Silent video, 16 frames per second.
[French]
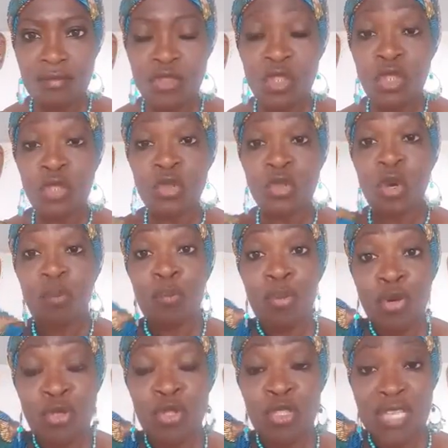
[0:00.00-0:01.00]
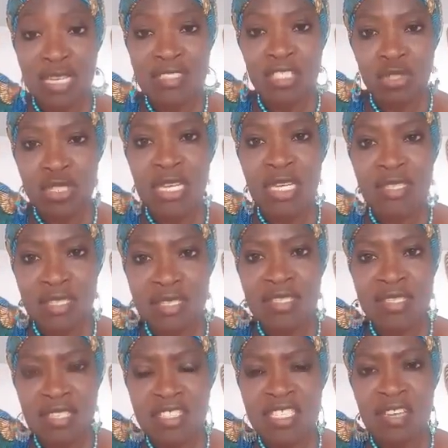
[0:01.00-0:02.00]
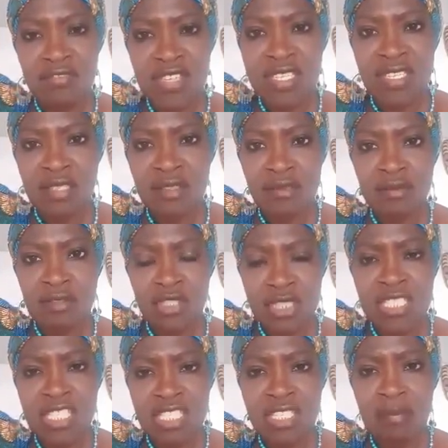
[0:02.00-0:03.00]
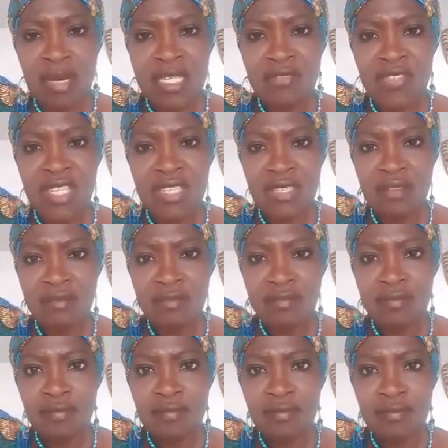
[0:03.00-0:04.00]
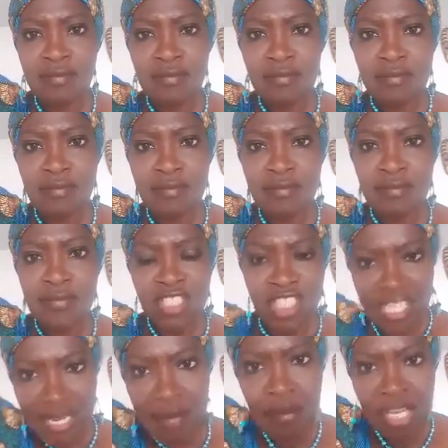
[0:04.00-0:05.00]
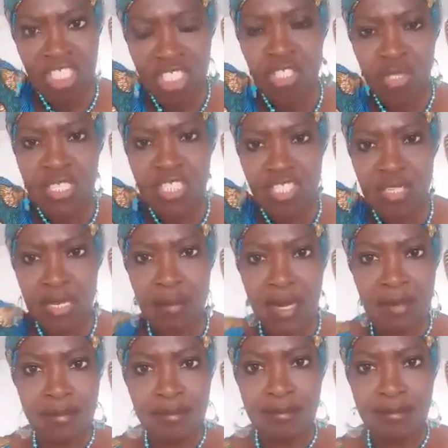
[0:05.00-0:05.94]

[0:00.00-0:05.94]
jusqu'au bout du quartier, jusqu'à l'église Saint-Jean-Vianney, Saint-Jean-Marie-Vianney. J'allais manger chez des gens là-bas.